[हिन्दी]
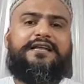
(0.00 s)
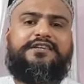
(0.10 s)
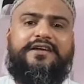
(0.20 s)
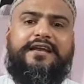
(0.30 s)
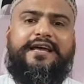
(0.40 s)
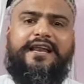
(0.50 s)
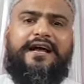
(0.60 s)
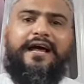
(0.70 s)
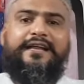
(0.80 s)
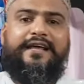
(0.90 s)
की चल रही है ना
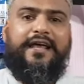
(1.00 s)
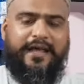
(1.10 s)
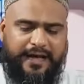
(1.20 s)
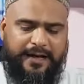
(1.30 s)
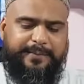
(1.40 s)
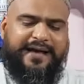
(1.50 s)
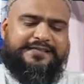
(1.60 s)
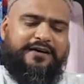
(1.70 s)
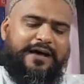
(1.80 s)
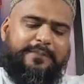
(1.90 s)
कहानी आप
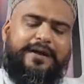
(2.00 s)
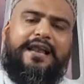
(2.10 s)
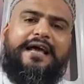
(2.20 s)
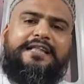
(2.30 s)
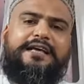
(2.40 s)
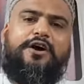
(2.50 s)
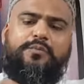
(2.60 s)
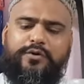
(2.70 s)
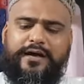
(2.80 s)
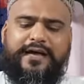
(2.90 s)
ऐसा वाइपर ला के दिखाओ
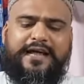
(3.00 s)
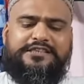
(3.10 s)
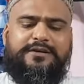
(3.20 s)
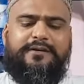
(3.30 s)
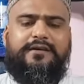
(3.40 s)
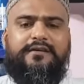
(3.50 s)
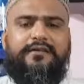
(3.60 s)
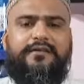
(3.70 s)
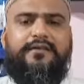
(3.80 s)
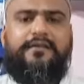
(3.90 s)
पूरे कराची में अरे